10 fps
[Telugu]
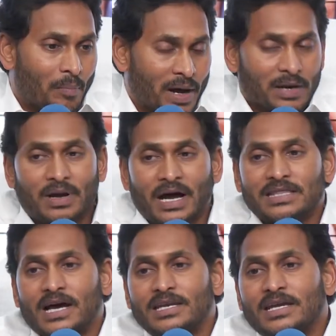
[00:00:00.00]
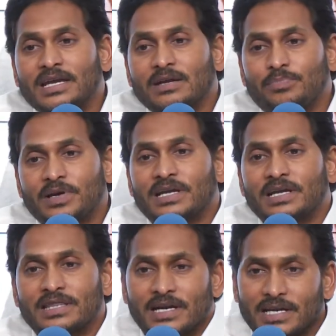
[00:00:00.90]
మనం గతానికి ఇప్పటికీ
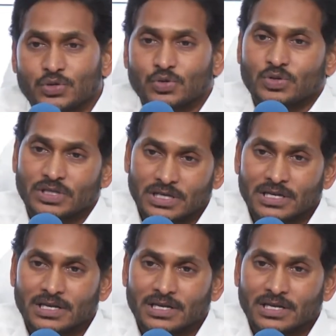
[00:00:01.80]
తేడా చూస్తే